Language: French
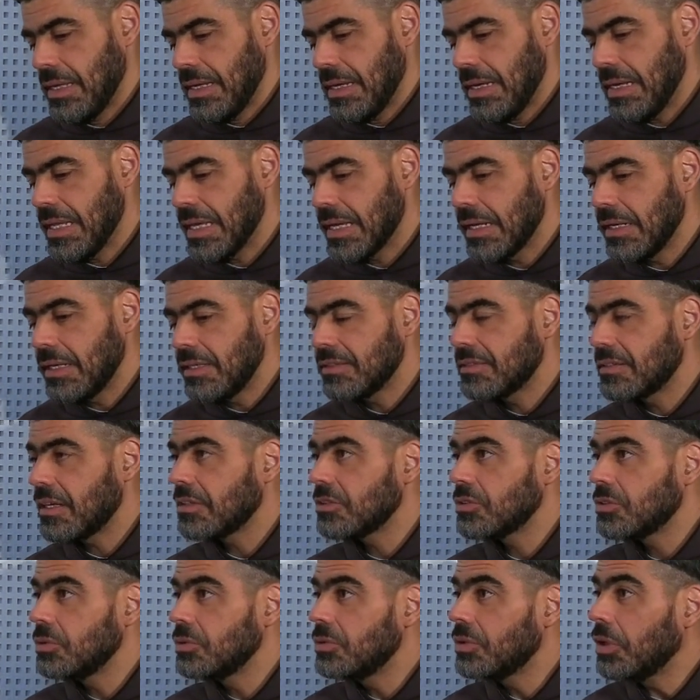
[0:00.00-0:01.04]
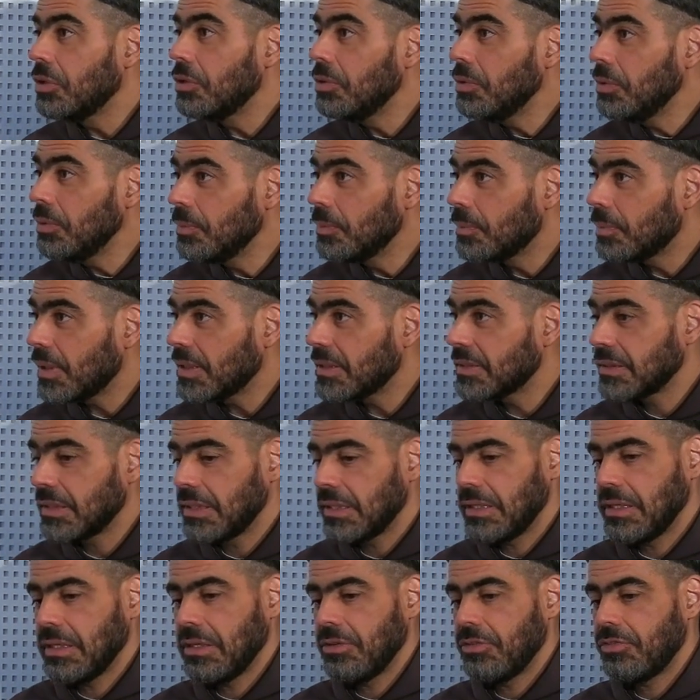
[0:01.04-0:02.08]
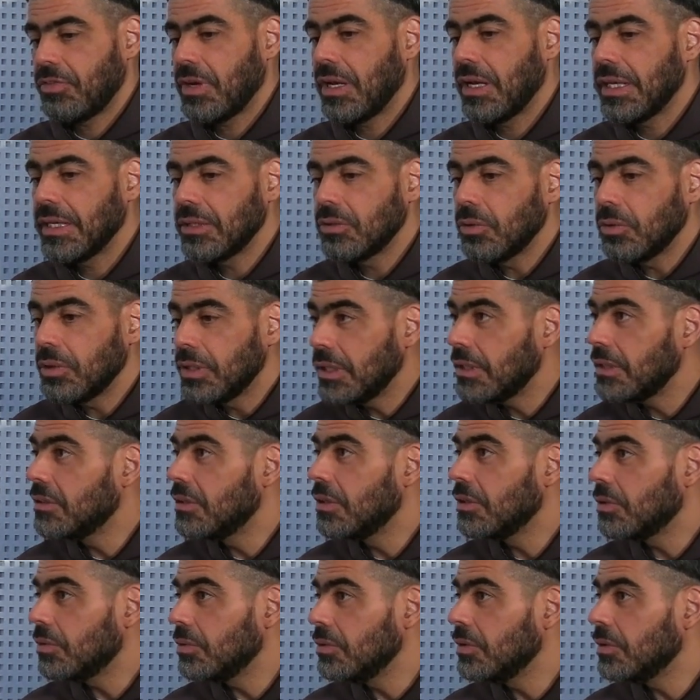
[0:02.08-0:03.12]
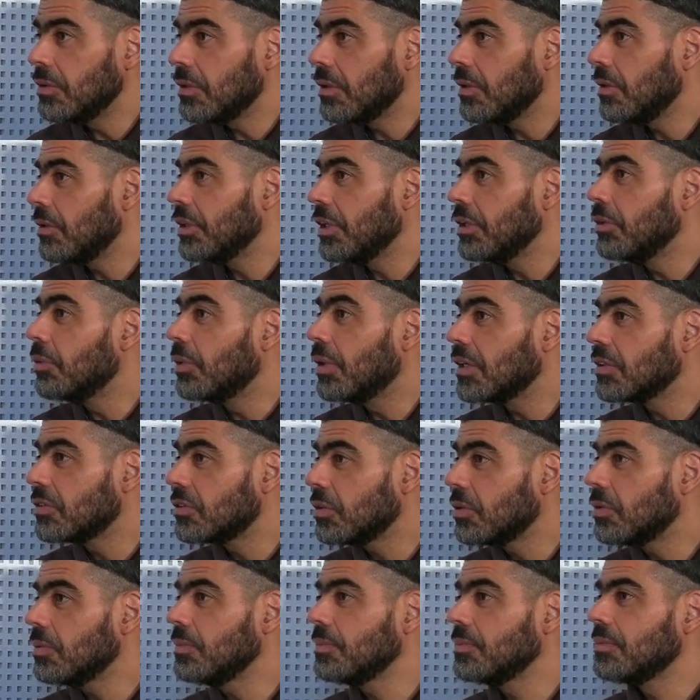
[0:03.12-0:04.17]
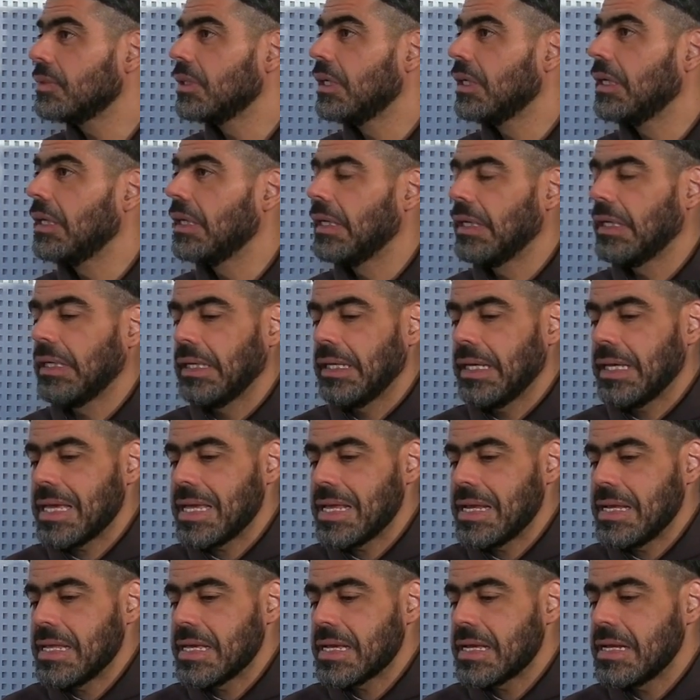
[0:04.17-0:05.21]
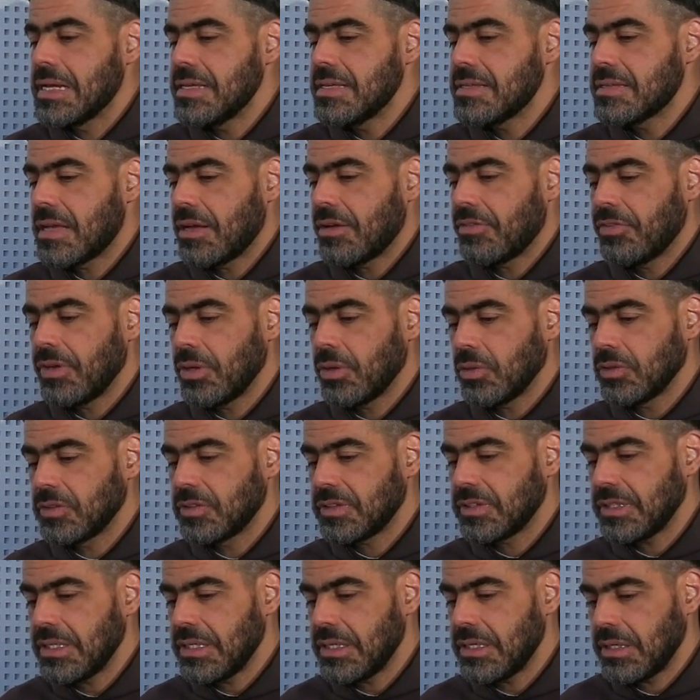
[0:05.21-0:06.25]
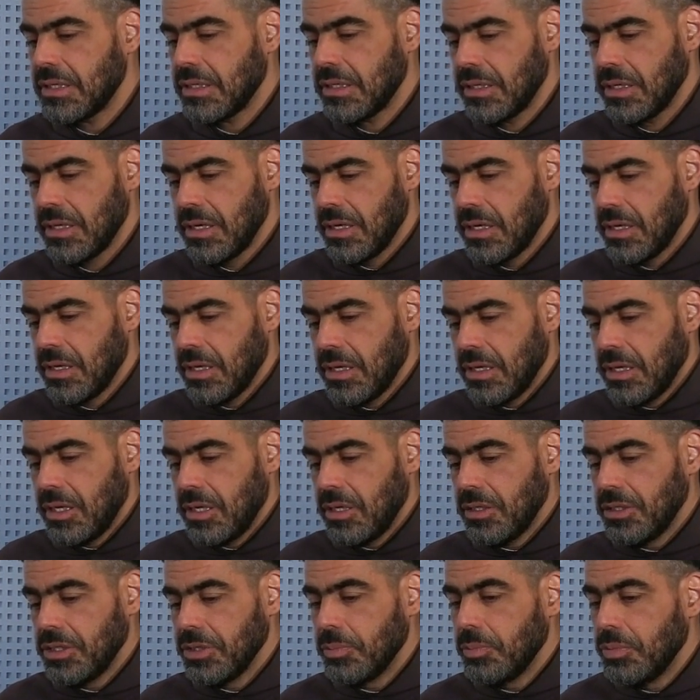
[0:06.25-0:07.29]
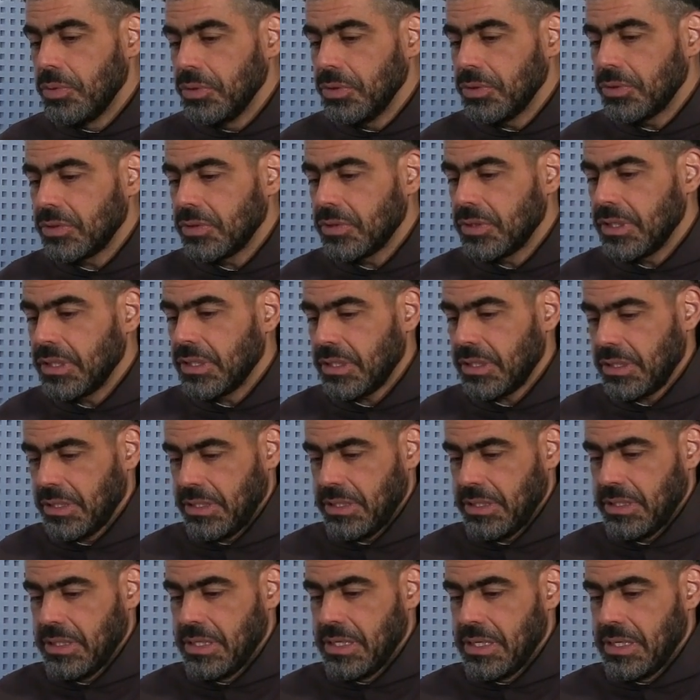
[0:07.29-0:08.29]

l'Église a soutenu parce qu'il fallait donner une éducation. Voilà. Et l'Église avait aussi le but de,